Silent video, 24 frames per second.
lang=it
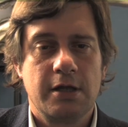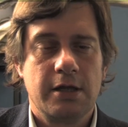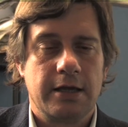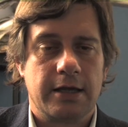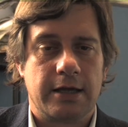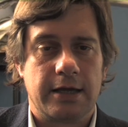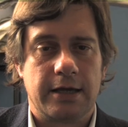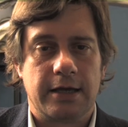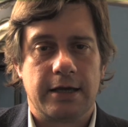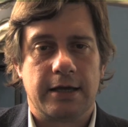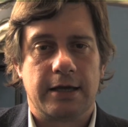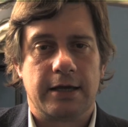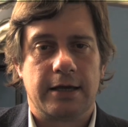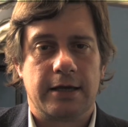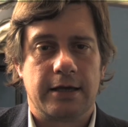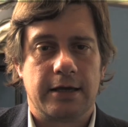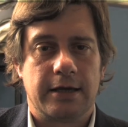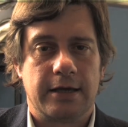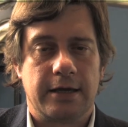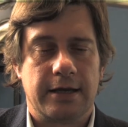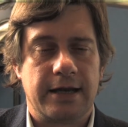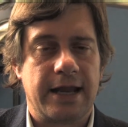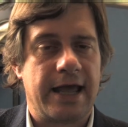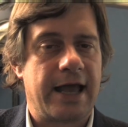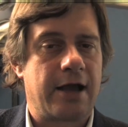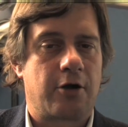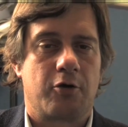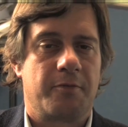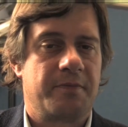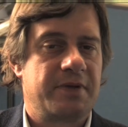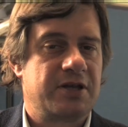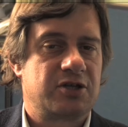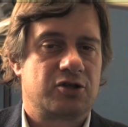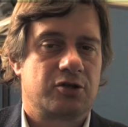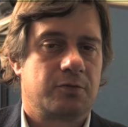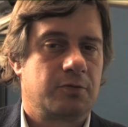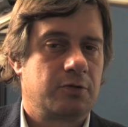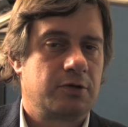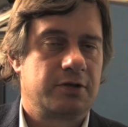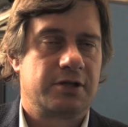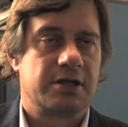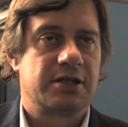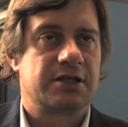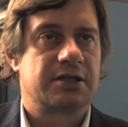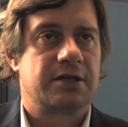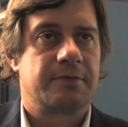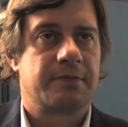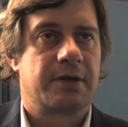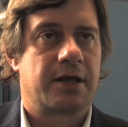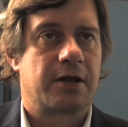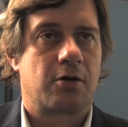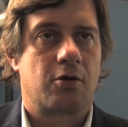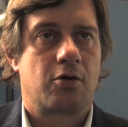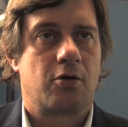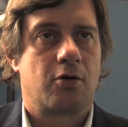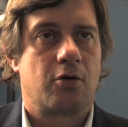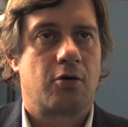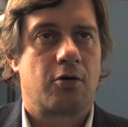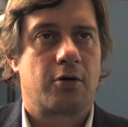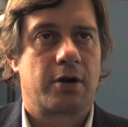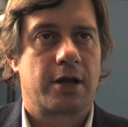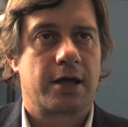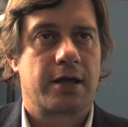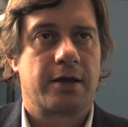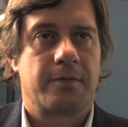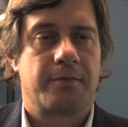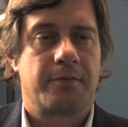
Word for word: eh, lei ha commesso moltissimi errori,